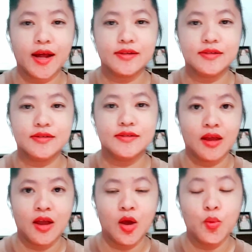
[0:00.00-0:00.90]
น
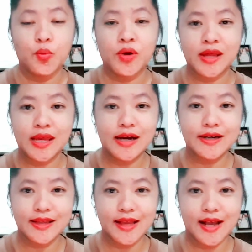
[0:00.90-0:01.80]
วันนี้อ
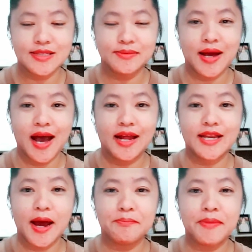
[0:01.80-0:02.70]
รัญญาจะมาอ่านธ
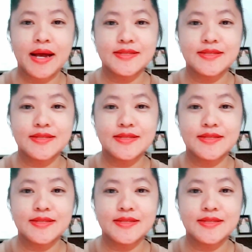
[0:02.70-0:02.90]
รรมะ